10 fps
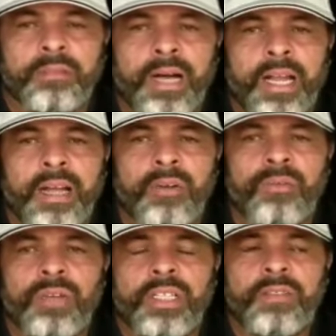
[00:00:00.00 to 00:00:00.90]
para
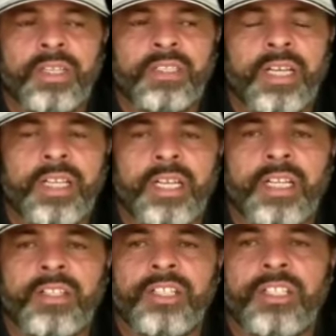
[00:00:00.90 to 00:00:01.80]
um
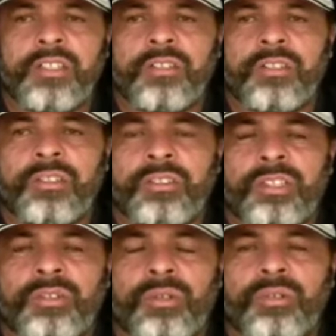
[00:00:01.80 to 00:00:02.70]
aniversariante.
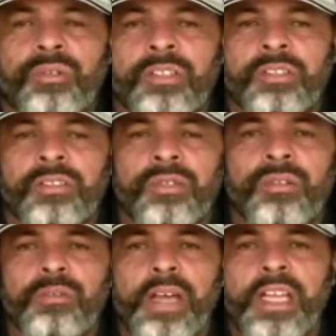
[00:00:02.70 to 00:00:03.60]
De todo,
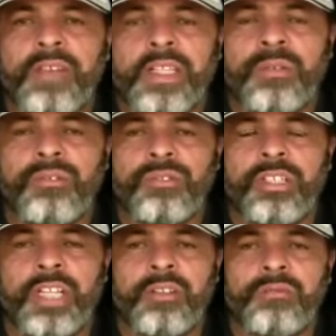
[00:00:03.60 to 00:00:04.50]
todo mês vai ter um
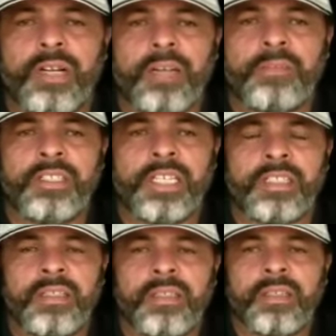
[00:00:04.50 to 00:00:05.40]
sorteio de uma
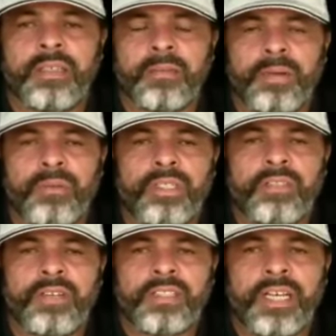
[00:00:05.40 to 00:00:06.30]
camiseta para um
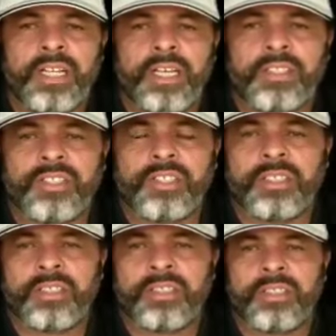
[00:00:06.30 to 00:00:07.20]
aniversariante.
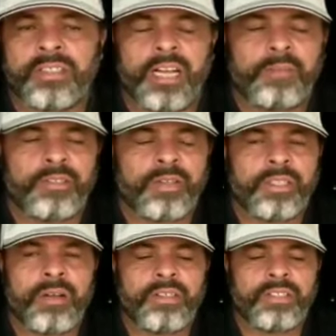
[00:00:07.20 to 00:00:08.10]
Certo, pessoal?
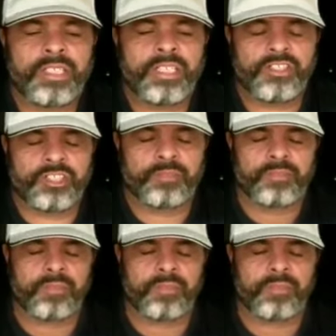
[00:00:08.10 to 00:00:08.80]
Então é o seguinte.